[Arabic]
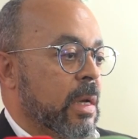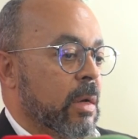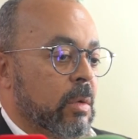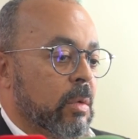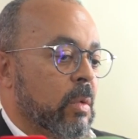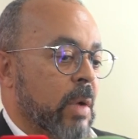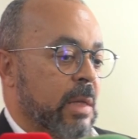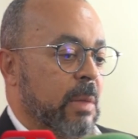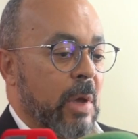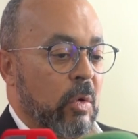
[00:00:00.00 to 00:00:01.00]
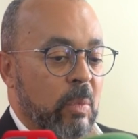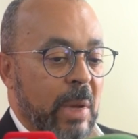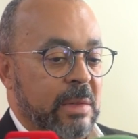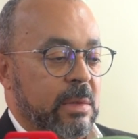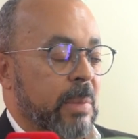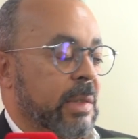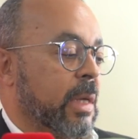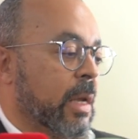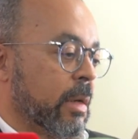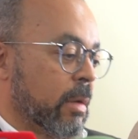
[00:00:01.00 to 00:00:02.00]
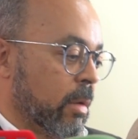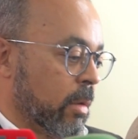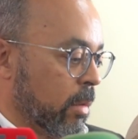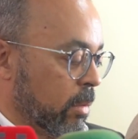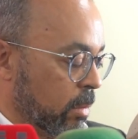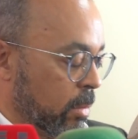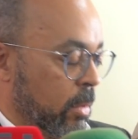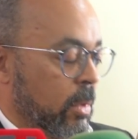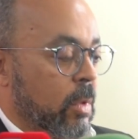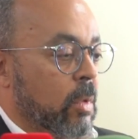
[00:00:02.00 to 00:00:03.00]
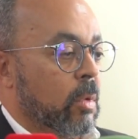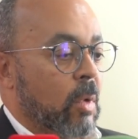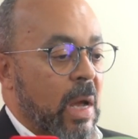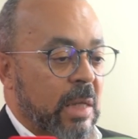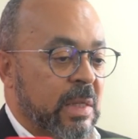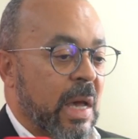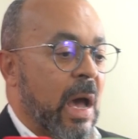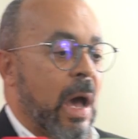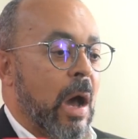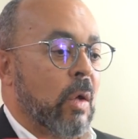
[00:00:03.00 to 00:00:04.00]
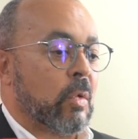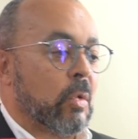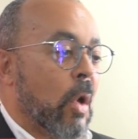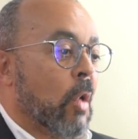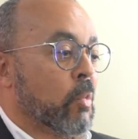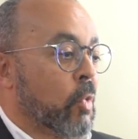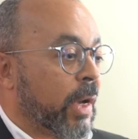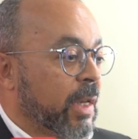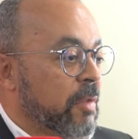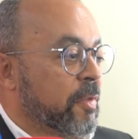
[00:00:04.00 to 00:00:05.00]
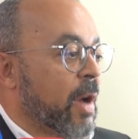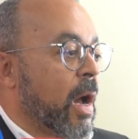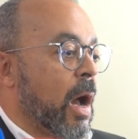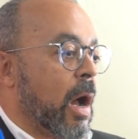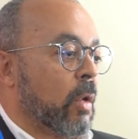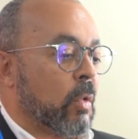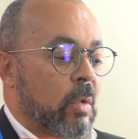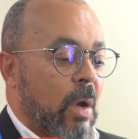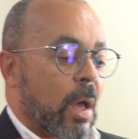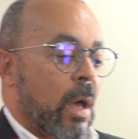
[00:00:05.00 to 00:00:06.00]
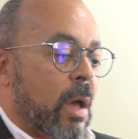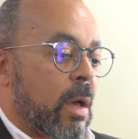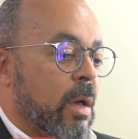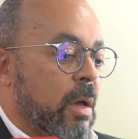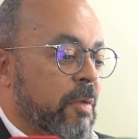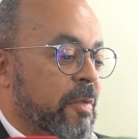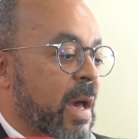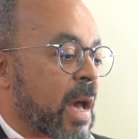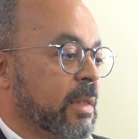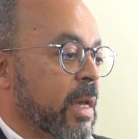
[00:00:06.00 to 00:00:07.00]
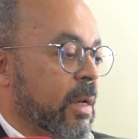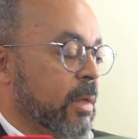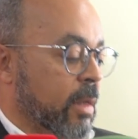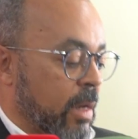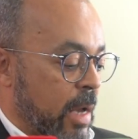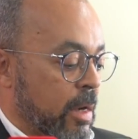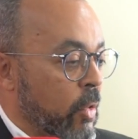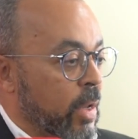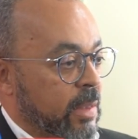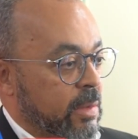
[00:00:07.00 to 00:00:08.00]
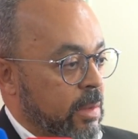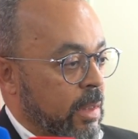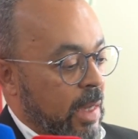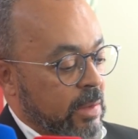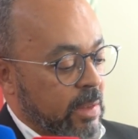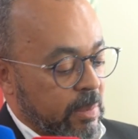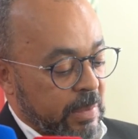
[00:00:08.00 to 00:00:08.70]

وهاد المعلومات مثلا خاطئه او مخيفه او فهذا يقدر انه ياثر